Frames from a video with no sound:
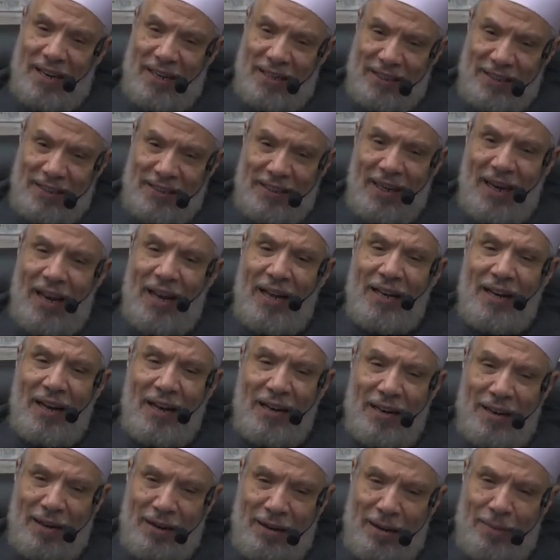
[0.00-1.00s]
إن كان
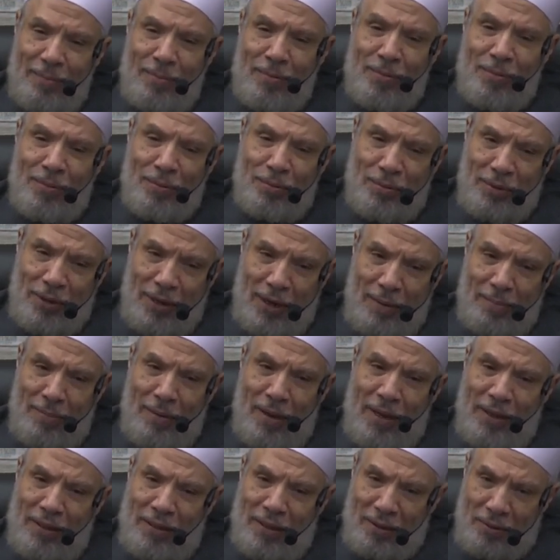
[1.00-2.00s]
الأمر
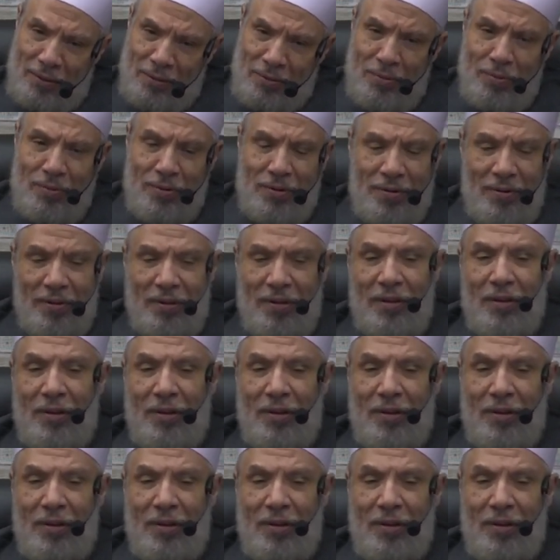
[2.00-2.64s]
كما تقول